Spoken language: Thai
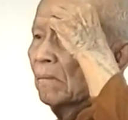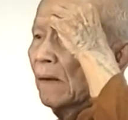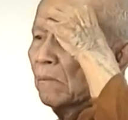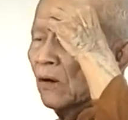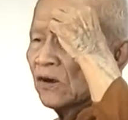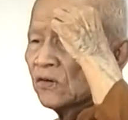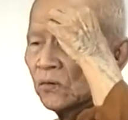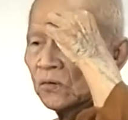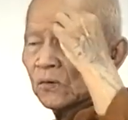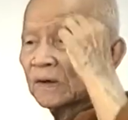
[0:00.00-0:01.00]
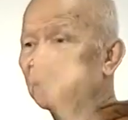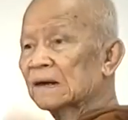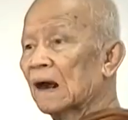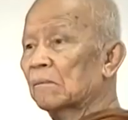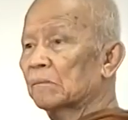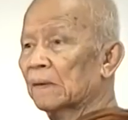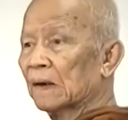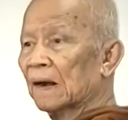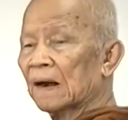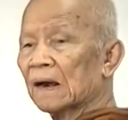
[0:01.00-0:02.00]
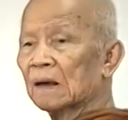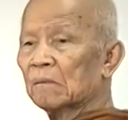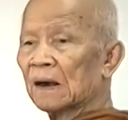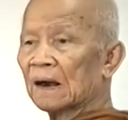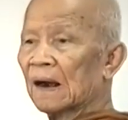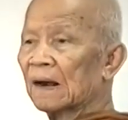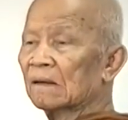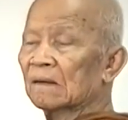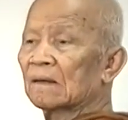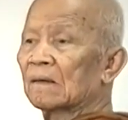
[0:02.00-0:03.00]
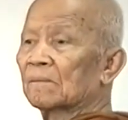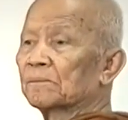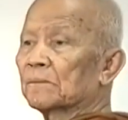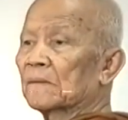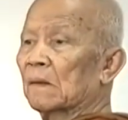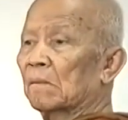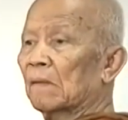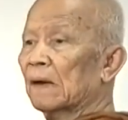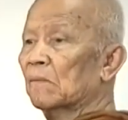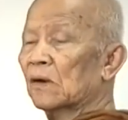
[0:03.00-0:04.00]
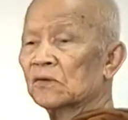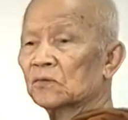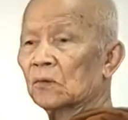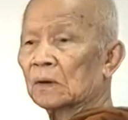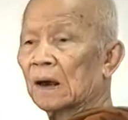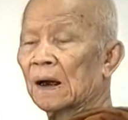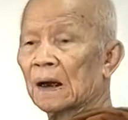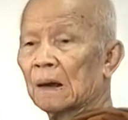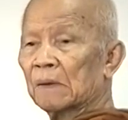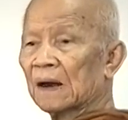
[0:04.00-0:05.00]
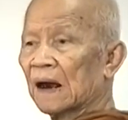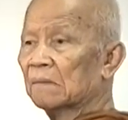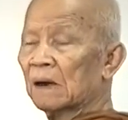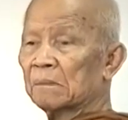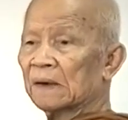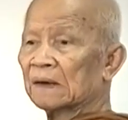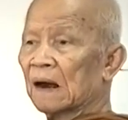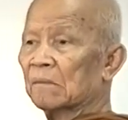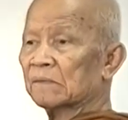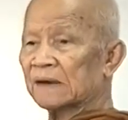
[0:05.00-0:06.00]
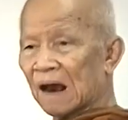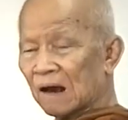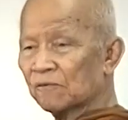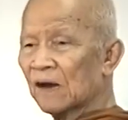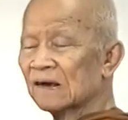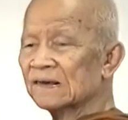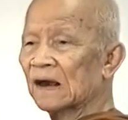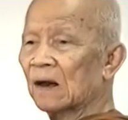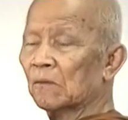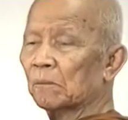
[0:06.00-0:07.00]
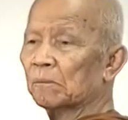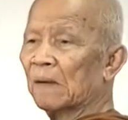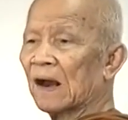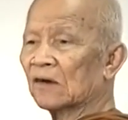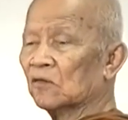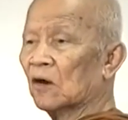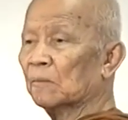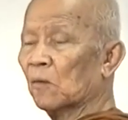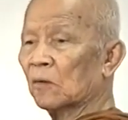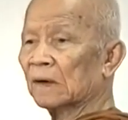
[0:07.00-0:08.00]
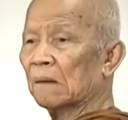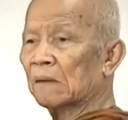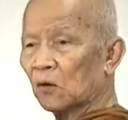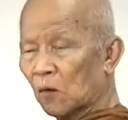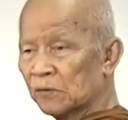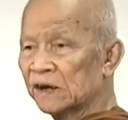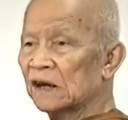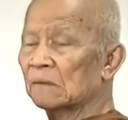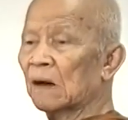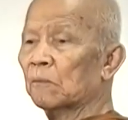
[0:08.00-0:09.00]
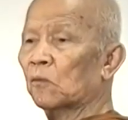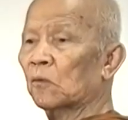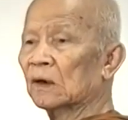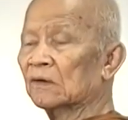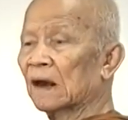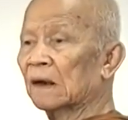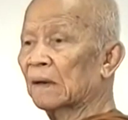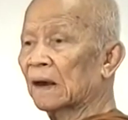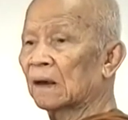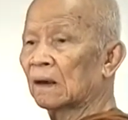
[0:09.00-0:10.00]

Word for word: ไม่บริสุทธิ์ยุติธรรม เป็นคณะกรรมการไม่บริสุทธิ์คณะกรรมการไม่เป็นธรรมอย่าฟังเสียงปากสกปรกนะมันอมขี้มาพูดเข้าใจไหม